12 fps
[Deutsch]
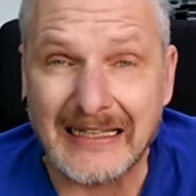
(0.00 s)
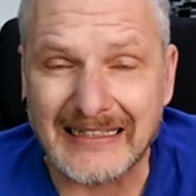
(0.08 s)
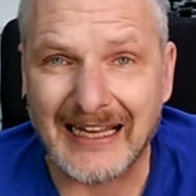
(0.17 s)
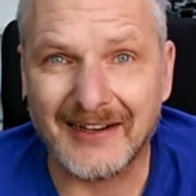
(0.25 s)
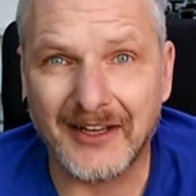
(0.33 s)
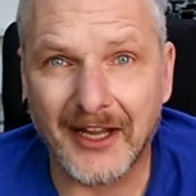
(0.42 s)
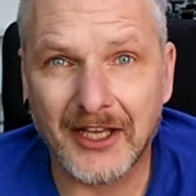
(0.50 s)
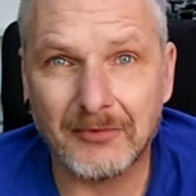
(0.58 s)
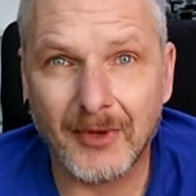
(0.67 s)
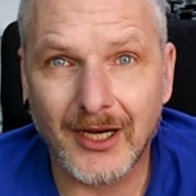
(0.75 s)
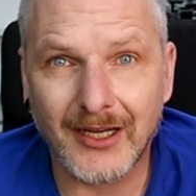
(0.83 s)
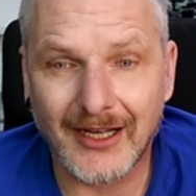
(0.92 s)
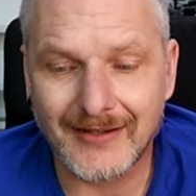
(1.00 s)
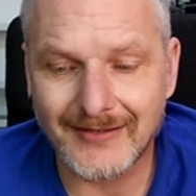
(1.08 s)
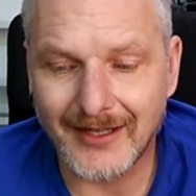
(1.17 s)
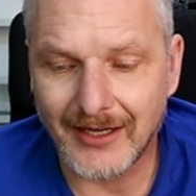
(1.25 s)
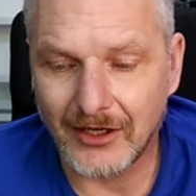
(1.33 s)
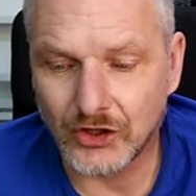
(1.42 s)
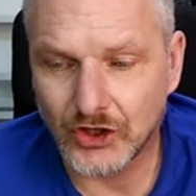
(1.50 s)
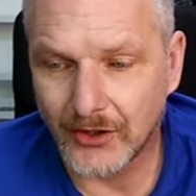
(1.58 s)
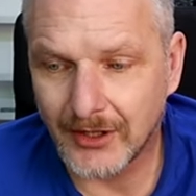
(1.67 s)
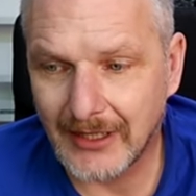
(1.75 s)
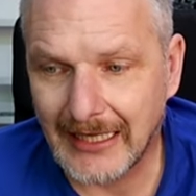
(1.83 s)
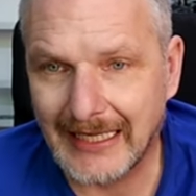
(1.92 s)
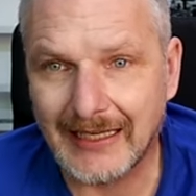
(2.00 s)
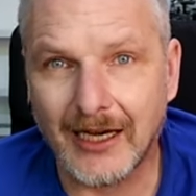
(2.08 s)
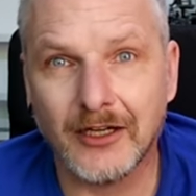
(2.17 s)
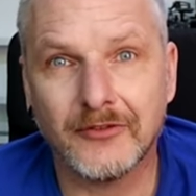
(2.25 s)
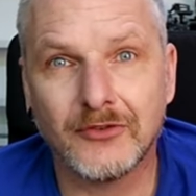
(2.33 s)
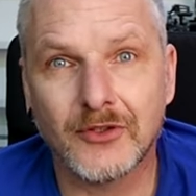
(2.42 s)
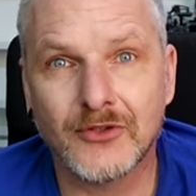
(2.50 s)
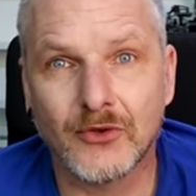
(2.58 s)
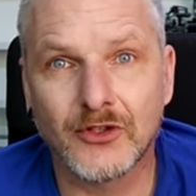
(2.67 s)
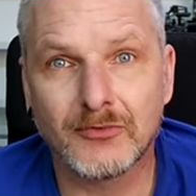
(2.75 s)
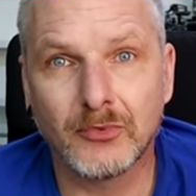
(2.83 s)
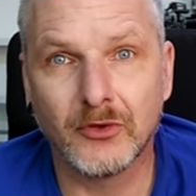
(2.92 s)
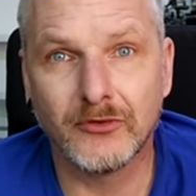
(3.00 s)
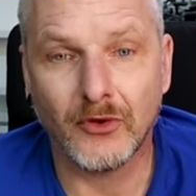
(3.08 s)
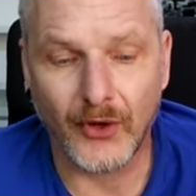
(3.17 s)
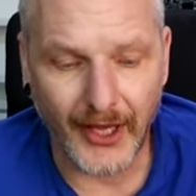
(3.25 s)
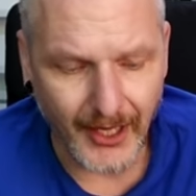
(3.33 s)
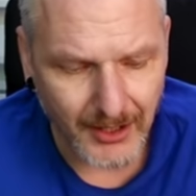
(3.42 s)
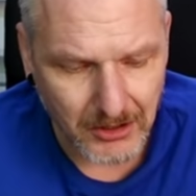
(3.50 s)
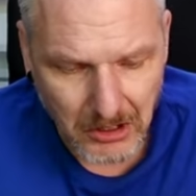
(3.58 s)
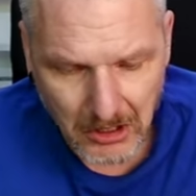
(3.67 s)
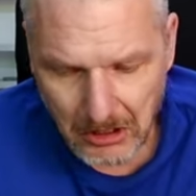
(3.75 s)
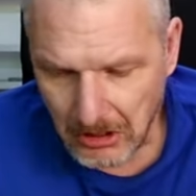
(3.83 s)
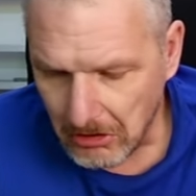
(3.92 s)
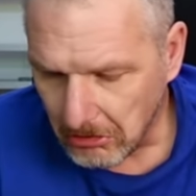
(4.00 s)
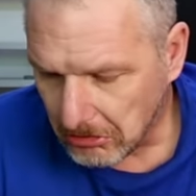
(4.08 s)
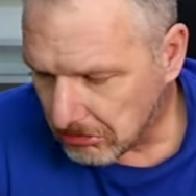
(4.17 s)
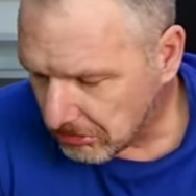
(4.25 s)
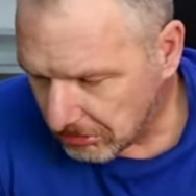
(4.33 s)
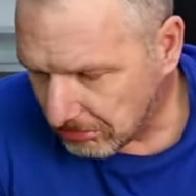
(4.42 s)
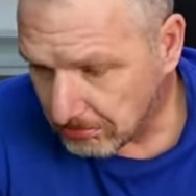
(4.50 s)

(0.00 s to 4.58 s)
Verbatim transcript: dann denke ich mal, kann es dann auch schon in eine Funktionsprüfung gehen und